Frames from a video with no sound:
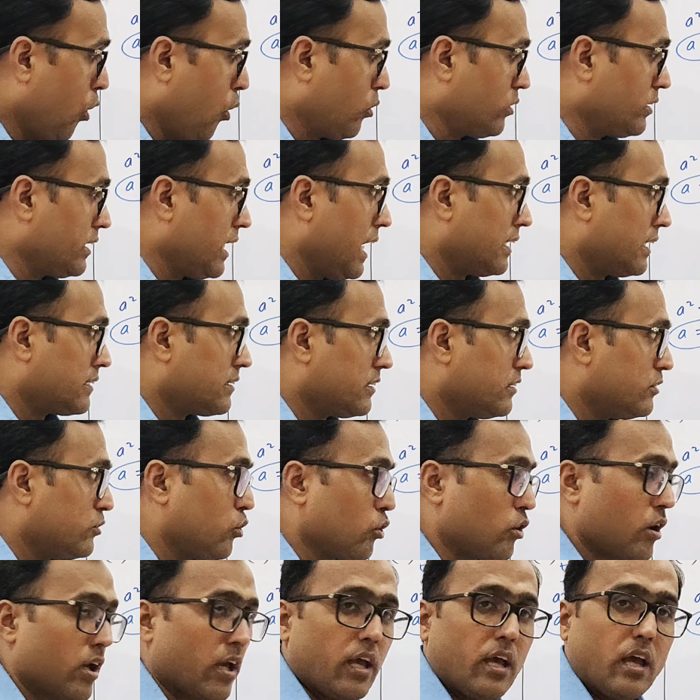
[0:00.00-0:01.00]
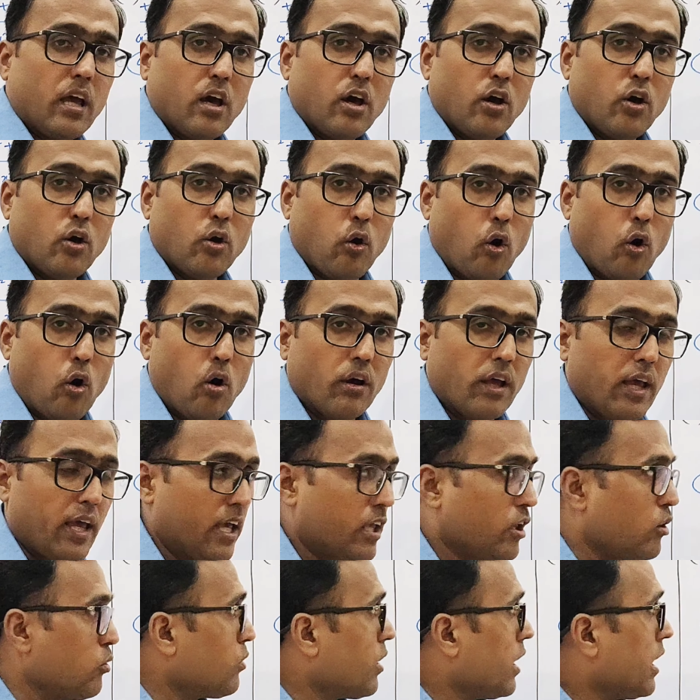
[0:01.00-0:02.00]
ऑन द एक्सिस जो कि रॉन्ग है
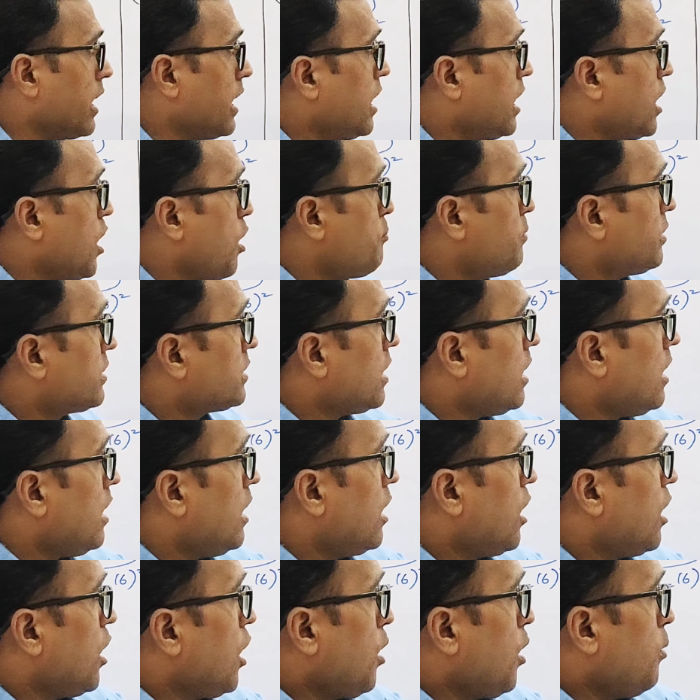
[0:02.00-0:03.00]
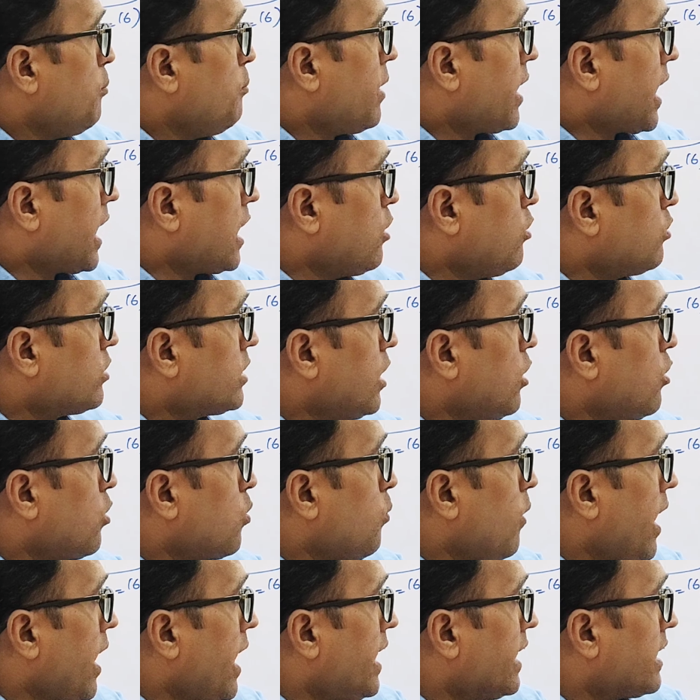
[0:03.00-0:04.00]
क्योंकि ए हमेशा बड़ा ही होता है और
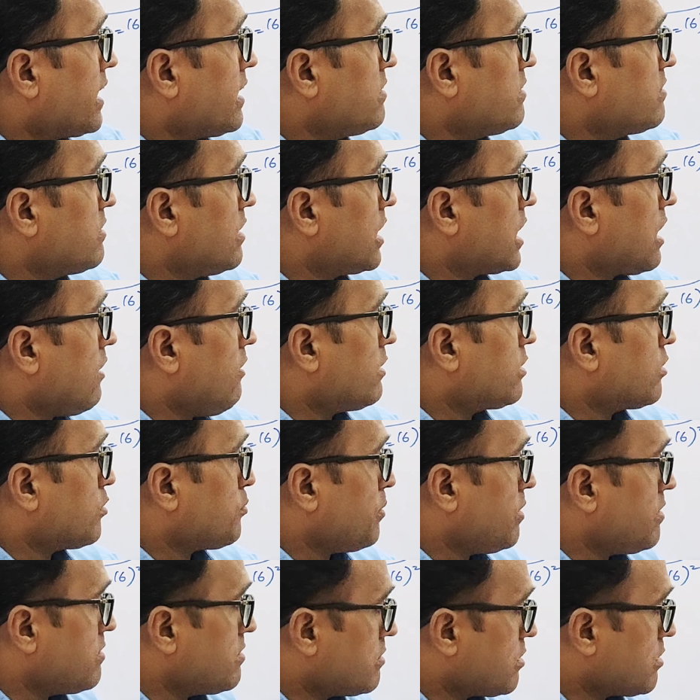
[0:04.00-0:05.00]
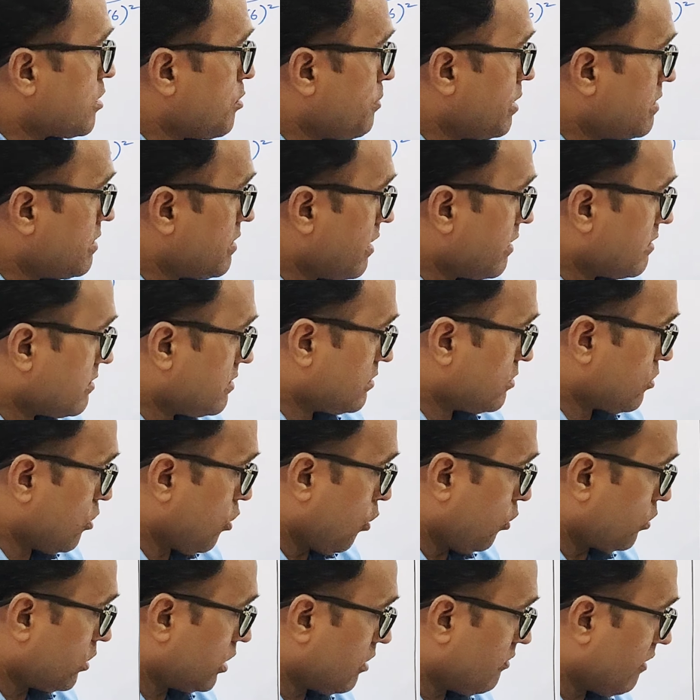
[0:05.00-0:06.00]
वाई के नीचे लिखा हुआ है मीन इसका मेजर एक्सिस
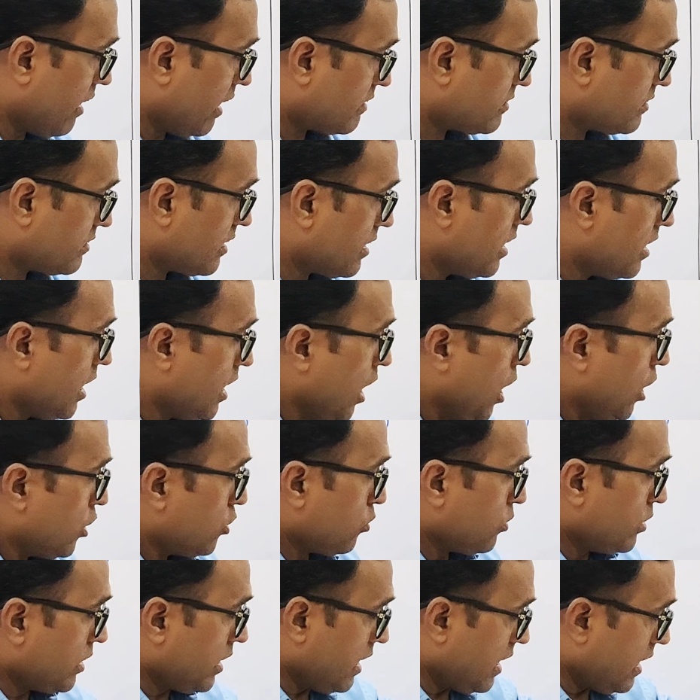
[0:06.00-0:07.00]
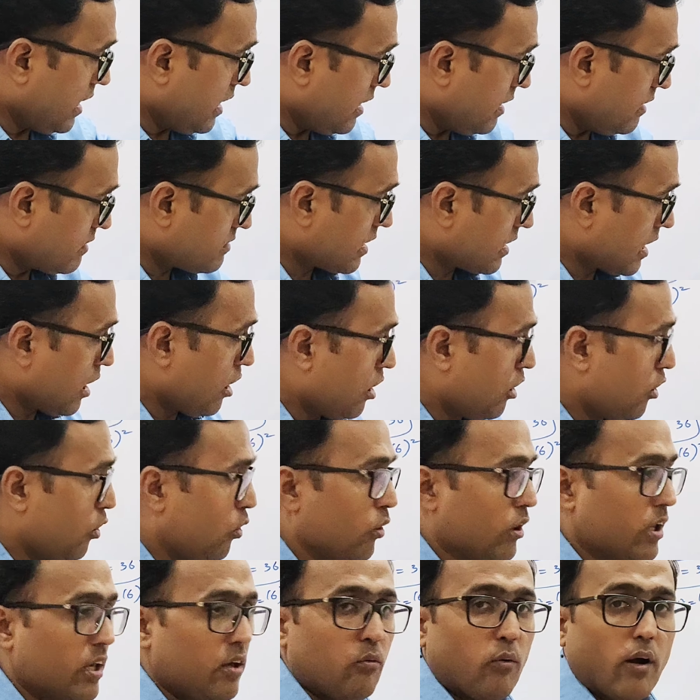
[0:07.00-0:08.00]
ऑन द वाई एक्सिस है तो ये इस तरह
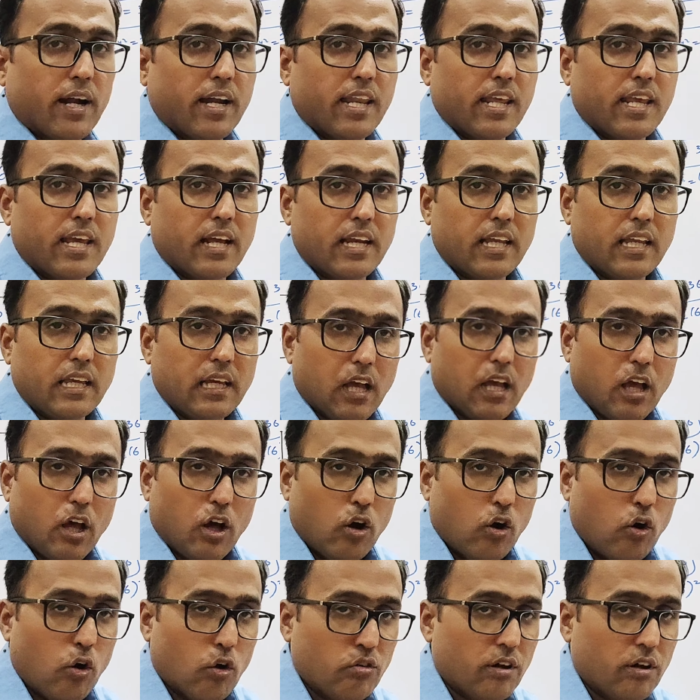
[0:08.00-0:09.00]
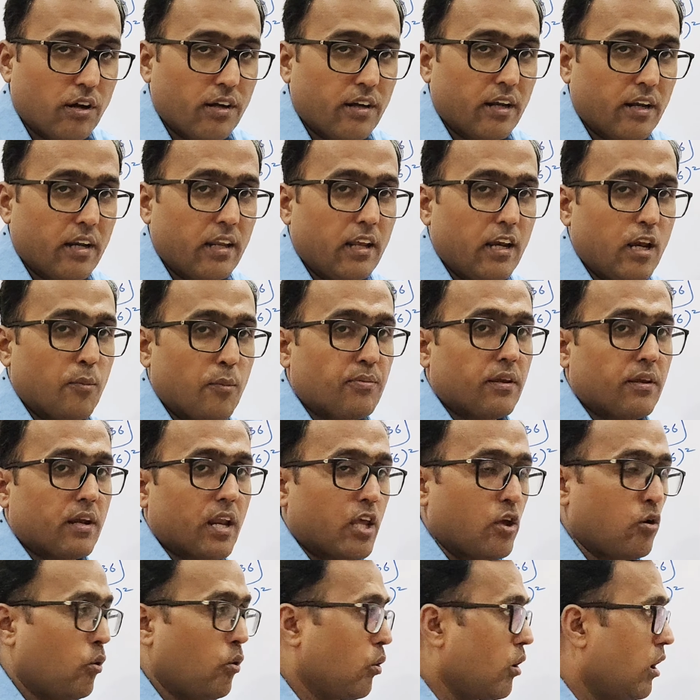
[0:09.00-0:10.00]
होगी वर्टिकली हॉरिजॉन्टली लिप्स
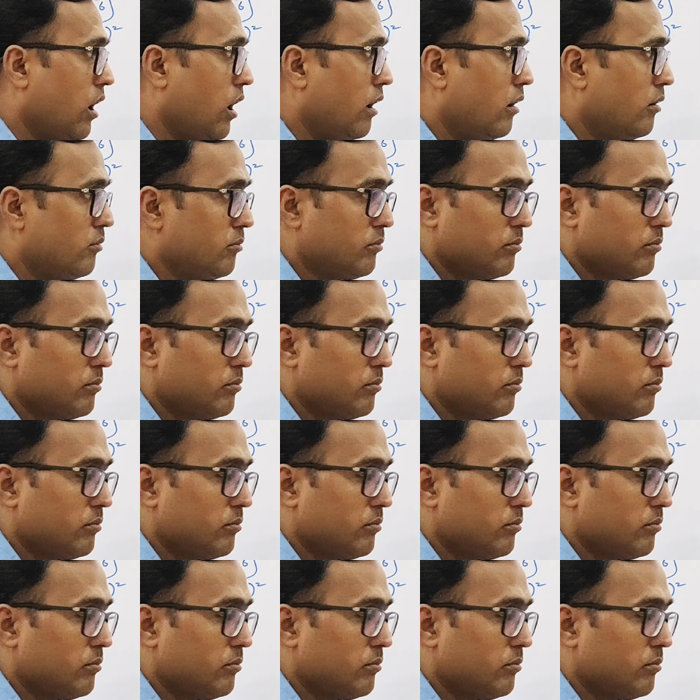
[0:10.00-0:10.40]
नहीं होगा